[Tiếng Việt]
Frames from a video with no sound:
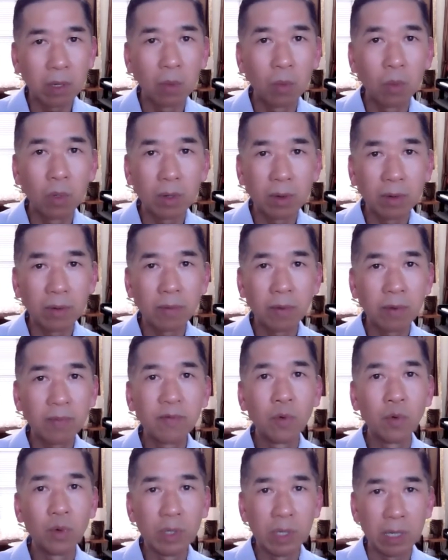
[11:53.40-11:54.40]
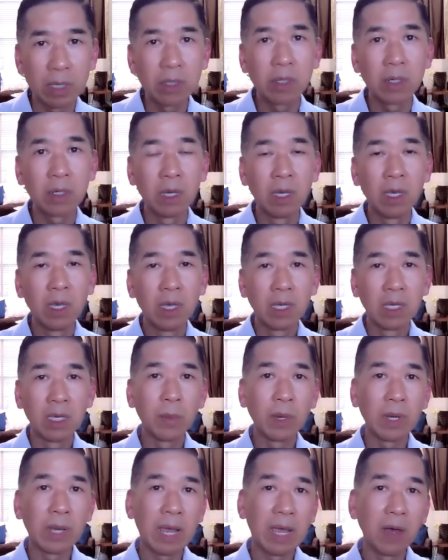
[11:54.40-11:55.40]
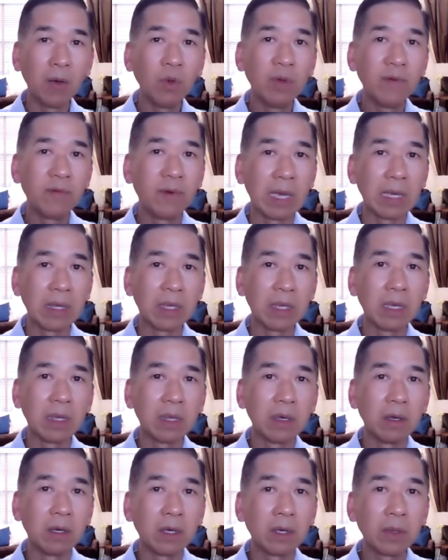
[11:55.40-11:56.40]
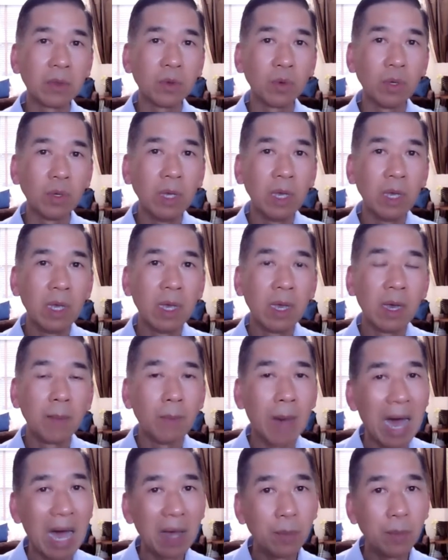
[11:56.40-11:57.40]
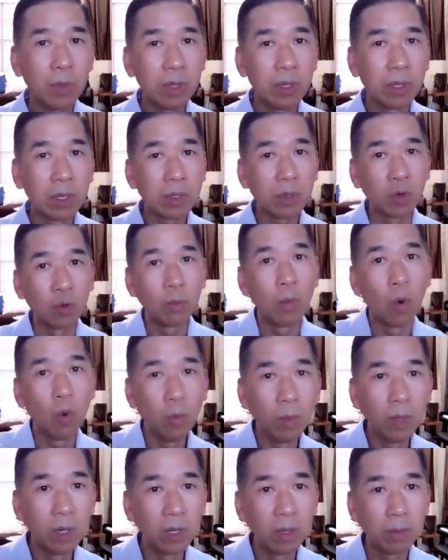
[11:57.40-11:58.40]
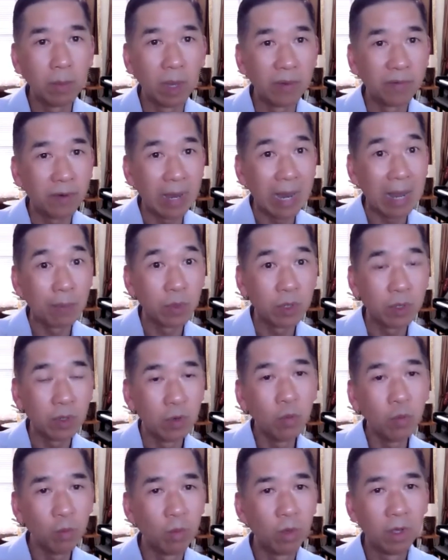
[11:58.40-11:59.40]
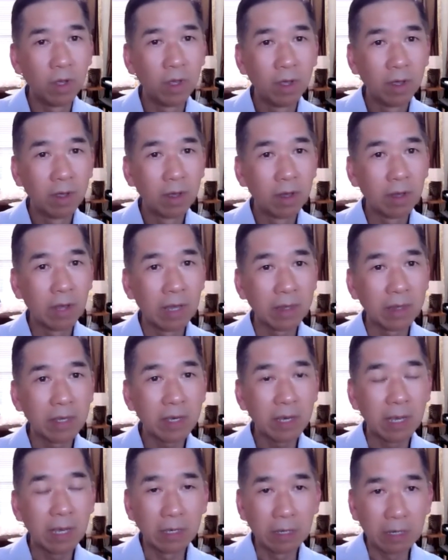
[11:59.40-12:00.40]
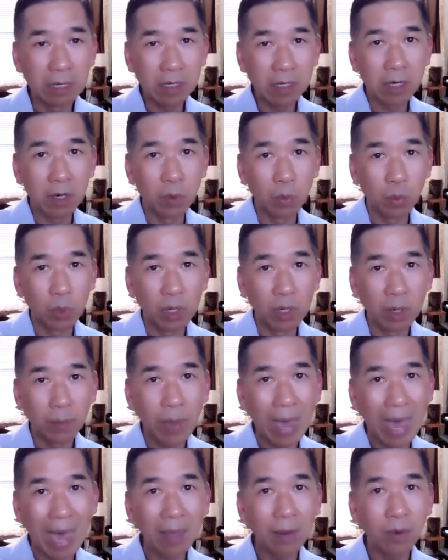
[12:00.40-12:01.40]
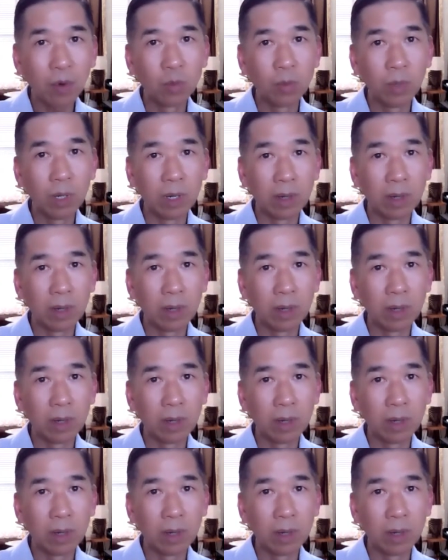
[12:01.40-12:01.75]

không có vui gì hết trơn. Nhưng mà nếu như vậy thì từ cái tuổi 30, cái tuổi 40 mình phải làm cho đúng. Là tất cả những cái career path của